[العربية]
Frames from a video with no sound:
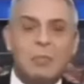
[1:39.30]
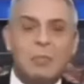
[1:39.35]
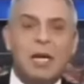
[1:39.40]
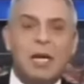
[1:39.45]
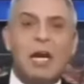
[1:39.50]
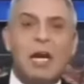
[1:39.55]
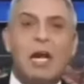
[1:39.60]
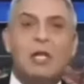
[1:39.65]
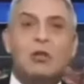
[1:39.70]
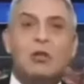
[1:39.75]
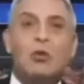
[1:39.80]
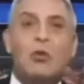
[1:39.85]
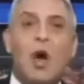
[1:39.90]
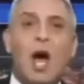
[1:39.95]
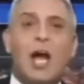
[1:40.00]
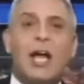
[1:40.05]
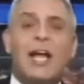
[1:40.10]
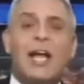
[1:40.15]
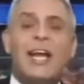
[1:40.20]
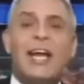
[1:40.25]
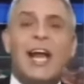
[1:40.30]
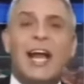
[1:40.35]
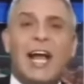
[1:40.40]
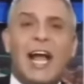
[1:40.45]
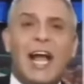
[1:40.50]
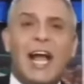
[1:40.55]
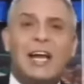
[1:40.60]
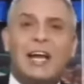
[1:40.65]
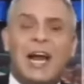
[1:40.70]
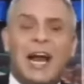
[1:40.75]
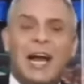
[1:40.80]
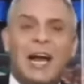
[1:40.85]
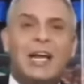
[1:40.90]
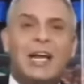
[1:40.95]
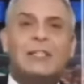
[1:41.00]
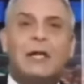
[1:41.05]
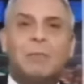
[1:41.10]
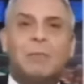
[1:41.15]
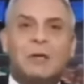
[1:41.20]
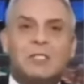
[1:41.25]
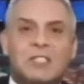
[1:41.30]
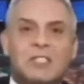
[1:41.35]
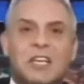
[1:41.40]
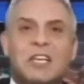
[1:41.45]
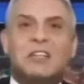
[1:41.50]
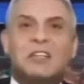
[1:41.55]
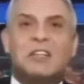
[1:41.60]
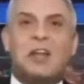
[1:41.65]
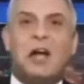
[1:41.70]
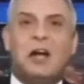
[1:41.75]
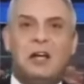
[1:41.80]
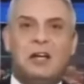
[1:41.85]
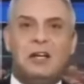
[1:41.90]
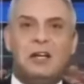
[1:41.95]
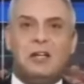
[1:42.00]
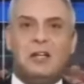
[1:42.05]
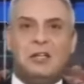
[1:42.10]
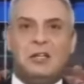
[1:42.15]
من أطواق النجاح للعائلات البسيطة